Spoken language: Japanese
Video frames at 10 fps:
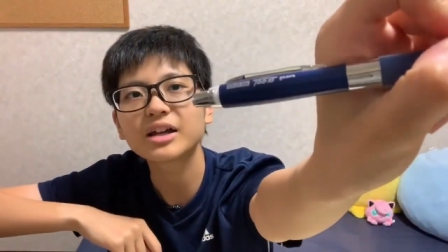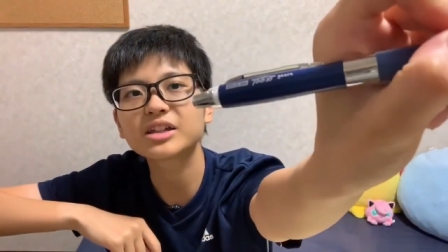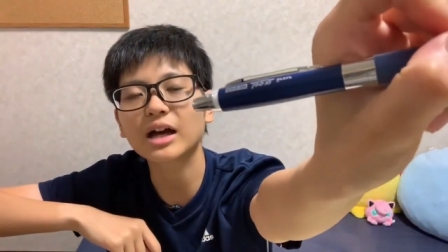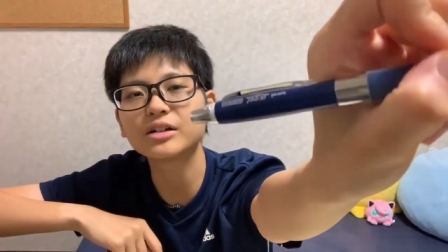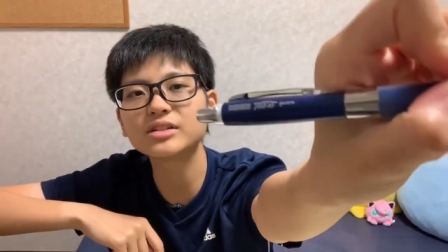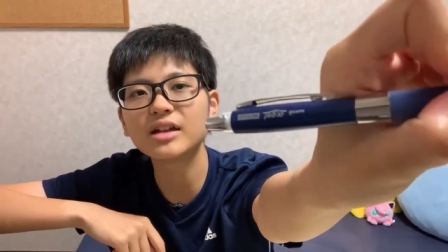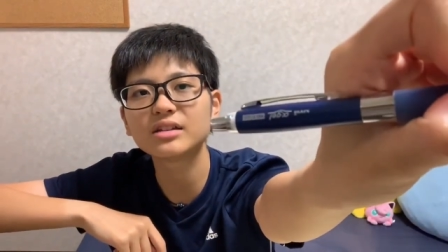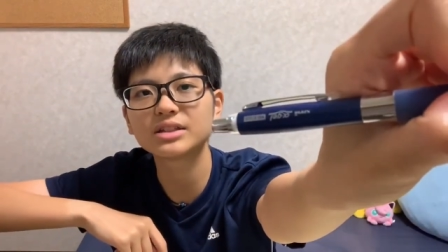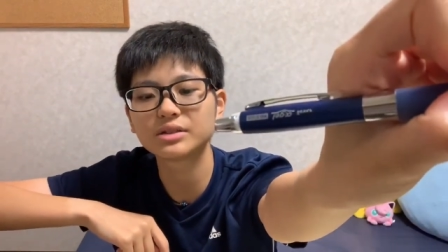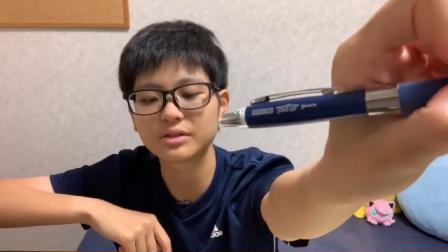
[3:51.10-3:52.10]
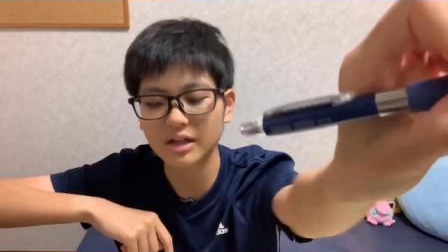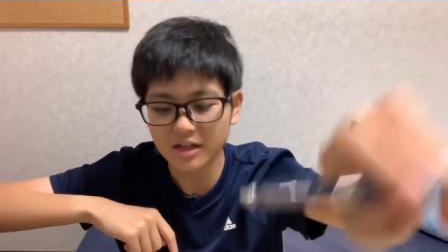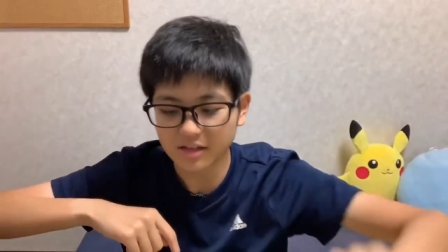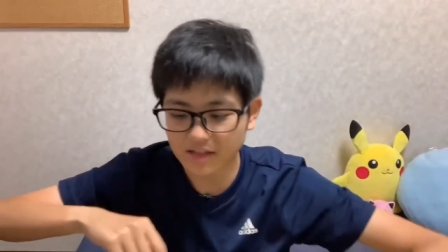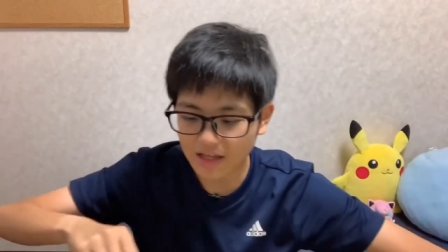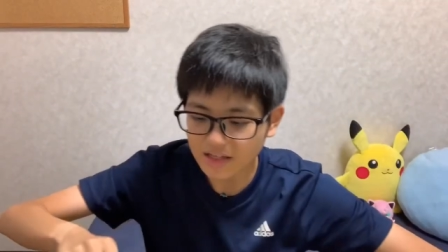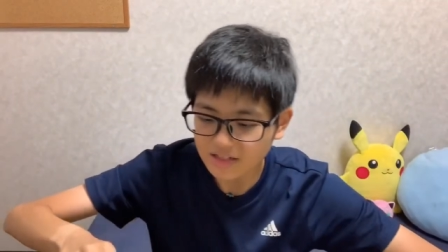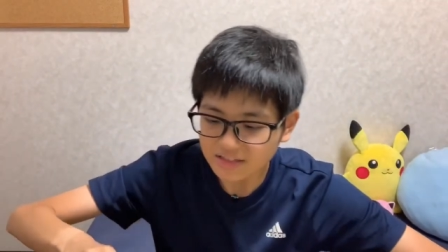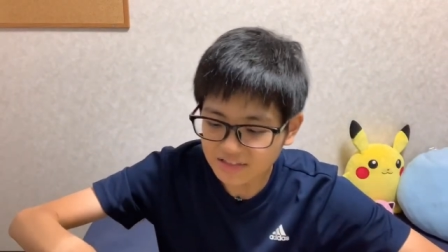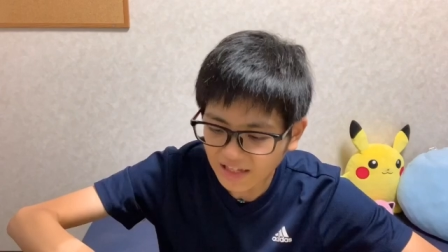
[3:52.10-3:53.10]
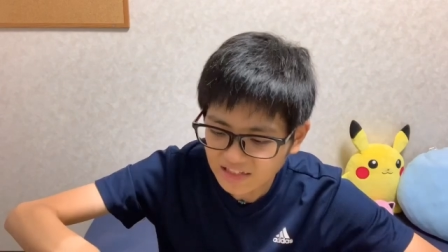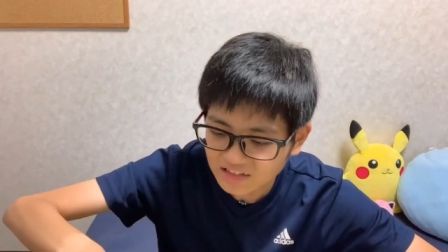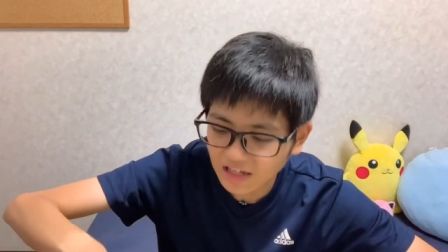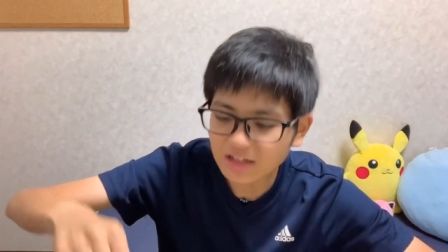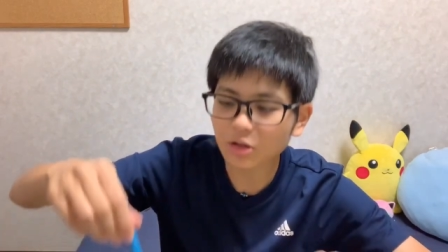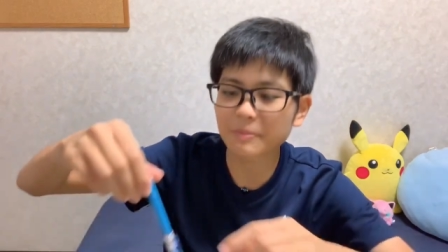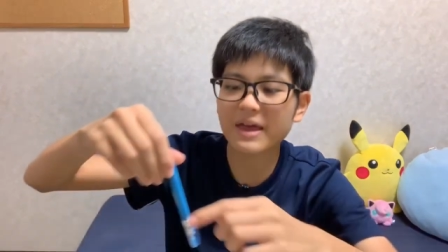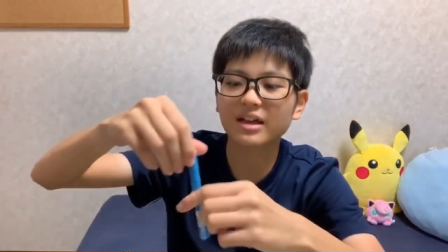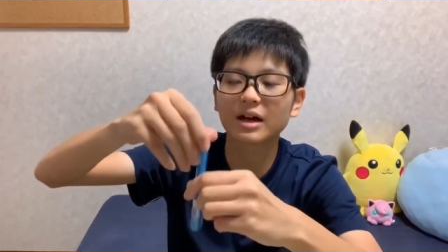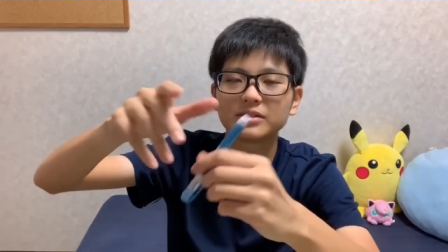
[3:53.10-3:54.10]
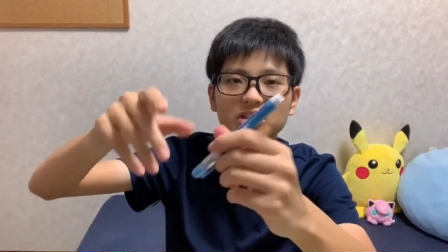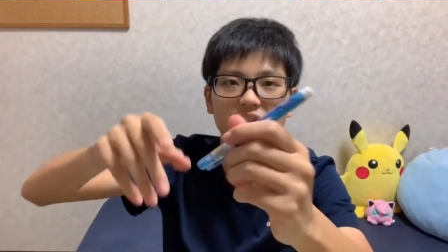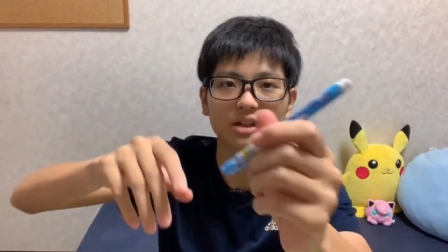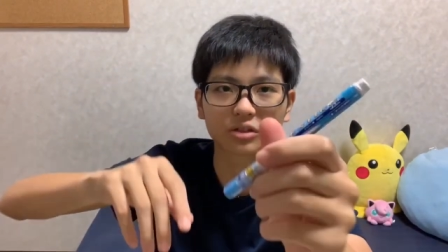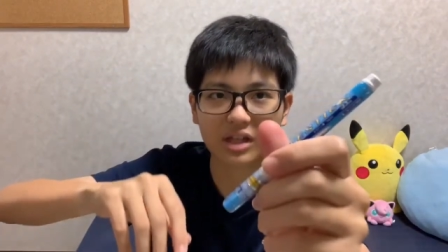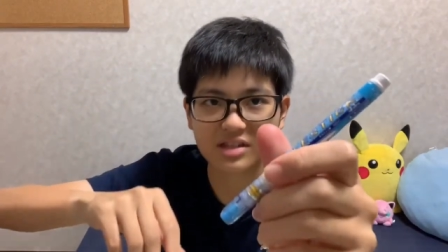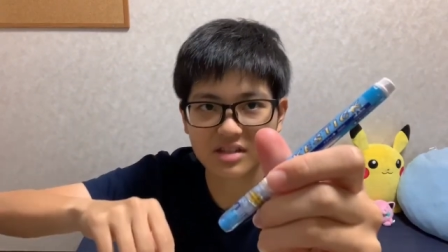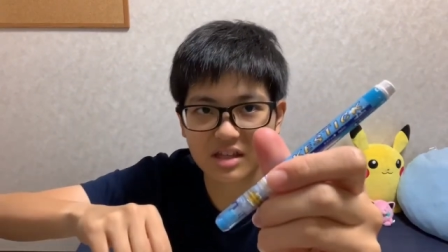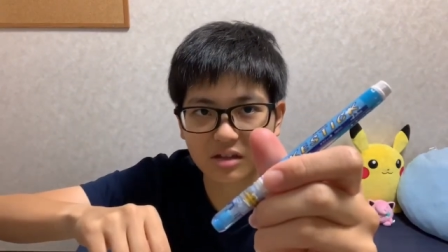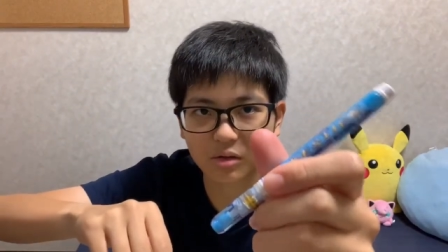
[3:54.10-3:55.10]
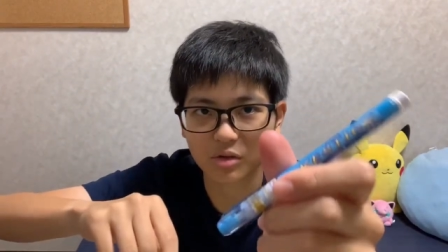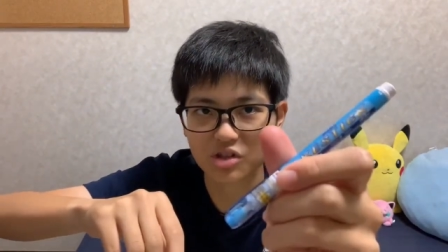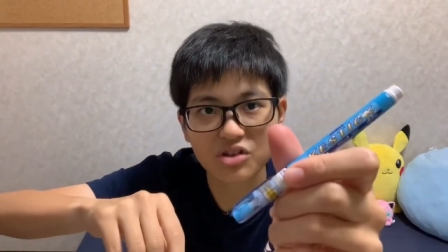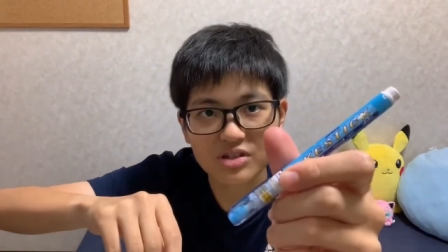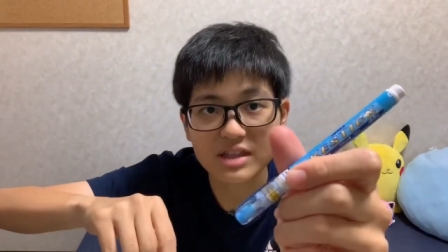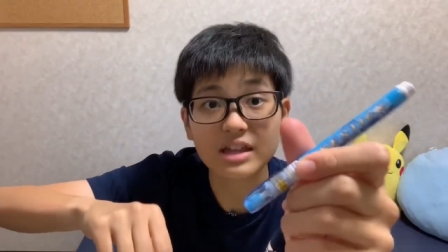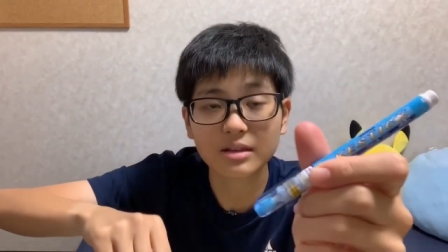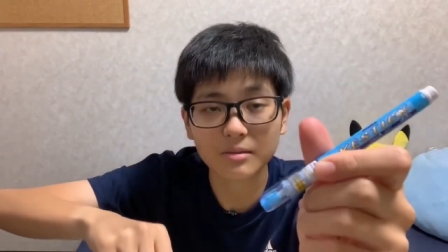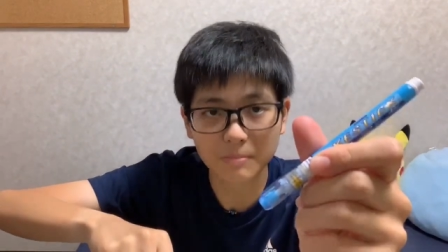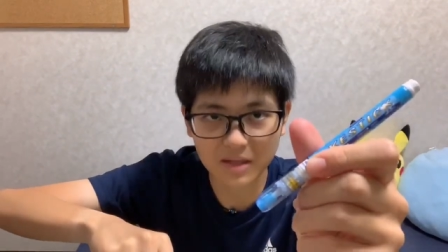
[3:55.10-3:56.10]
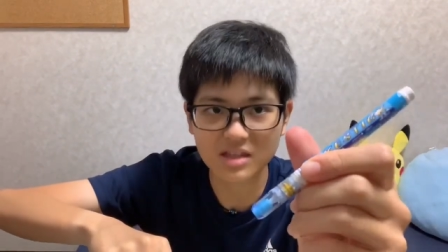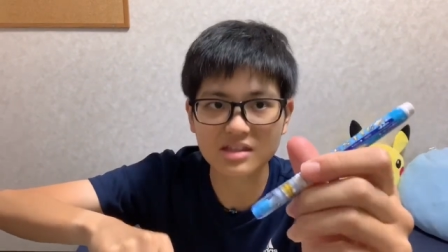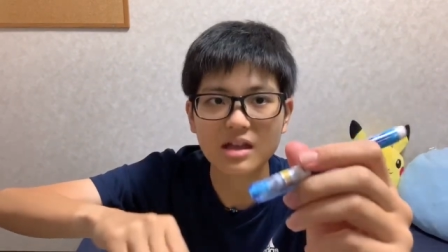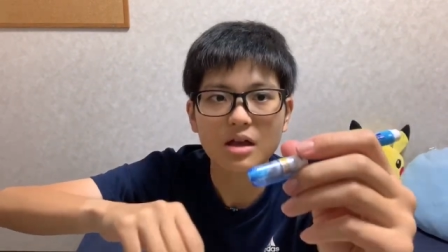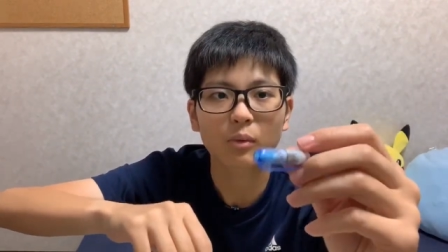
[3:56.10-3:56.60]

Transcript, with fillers: 逆なんですよね。で、大体のペンが私、あの、ケスティック、これ修正ペンですね。